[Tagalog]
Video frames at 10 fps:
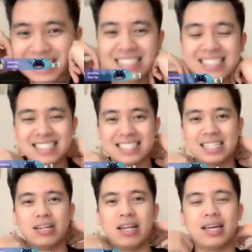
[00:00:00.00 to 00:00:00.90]
You know,
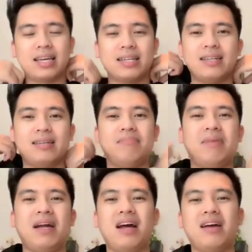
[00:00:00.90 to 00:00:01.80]
like, para
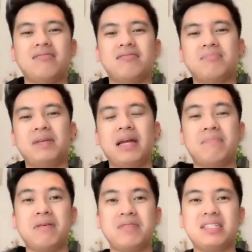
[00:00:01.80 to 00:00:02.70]
akong
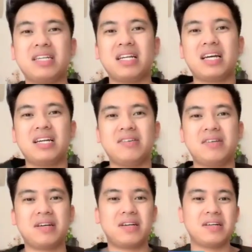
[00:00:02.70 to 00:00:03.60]
pinapawisan. Ako nga, eh,
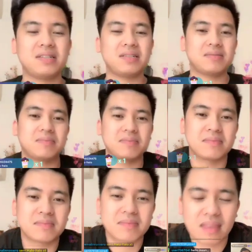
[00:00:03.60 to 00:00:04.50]
wala nga boses
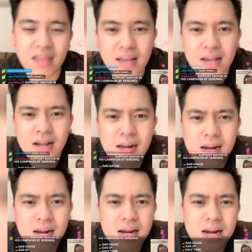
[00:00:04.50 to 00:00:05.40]
ko.
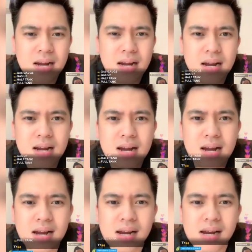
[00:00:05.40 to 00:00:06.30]
I don't have.